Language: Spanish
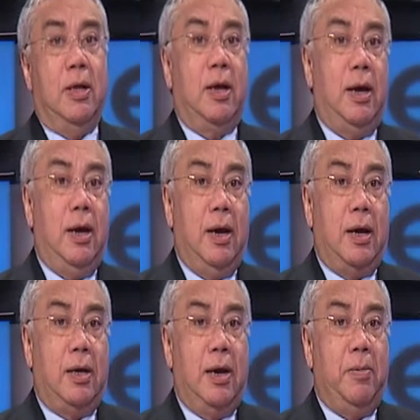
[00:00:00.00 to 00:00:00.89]
que
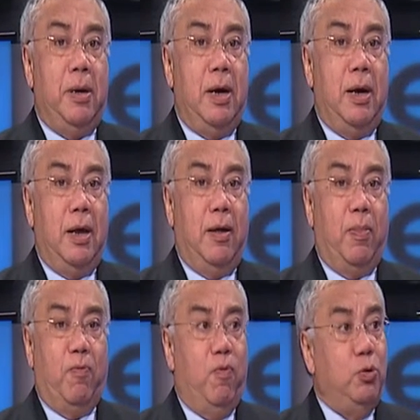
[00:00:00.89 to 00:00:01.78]
aquí había
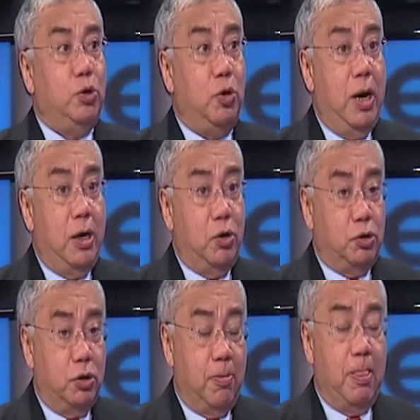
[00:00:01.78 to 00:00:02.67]

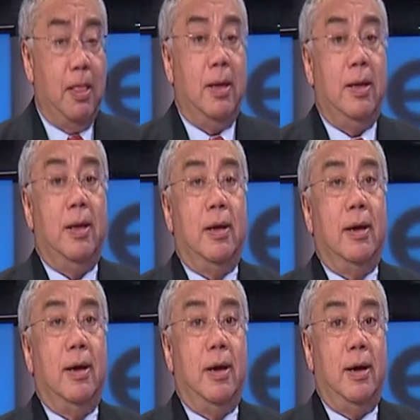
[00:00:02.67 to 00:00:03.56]
funcionarios,
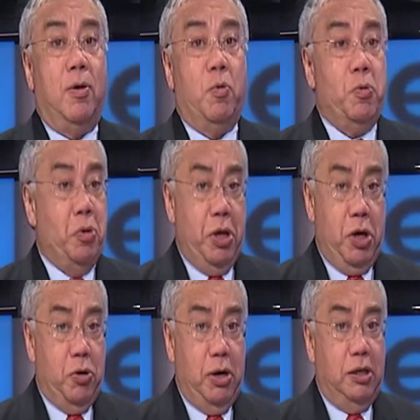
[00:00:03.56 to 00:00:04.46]
eh, uno de
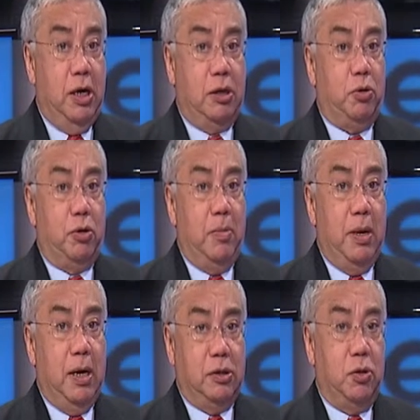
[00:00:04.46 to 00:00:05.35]
ellos el director de
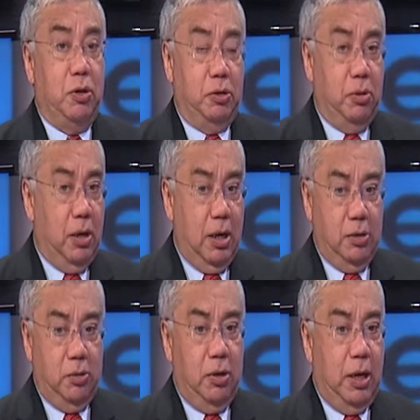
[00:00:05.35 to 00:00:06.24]
migración, estoy
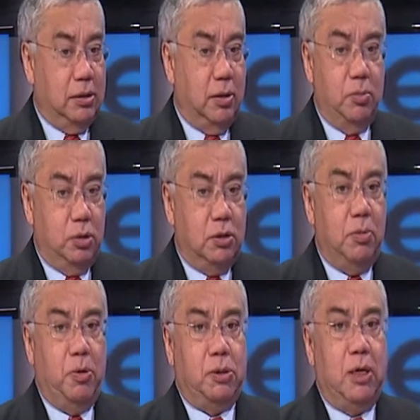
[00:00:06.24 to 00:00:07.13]
hablando de hace
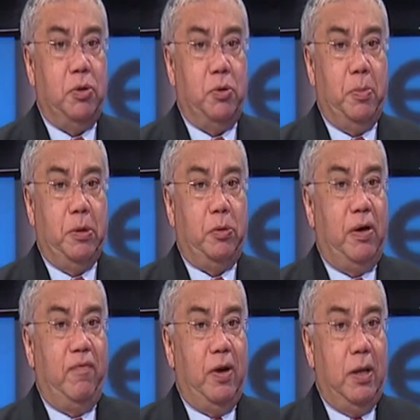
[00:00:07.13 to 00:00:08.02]
muchísimos años, no me estoy
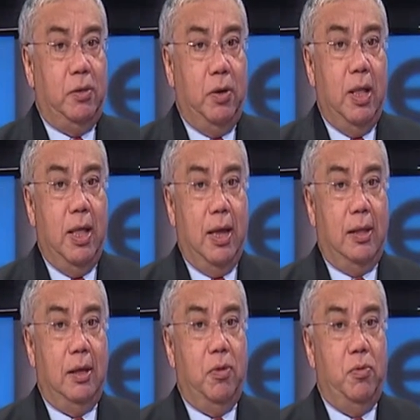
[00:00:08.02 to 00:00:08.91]
refiriendo a
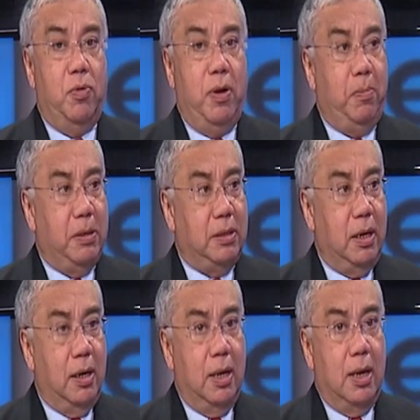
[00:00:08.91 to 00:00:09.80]
ninguno en especial,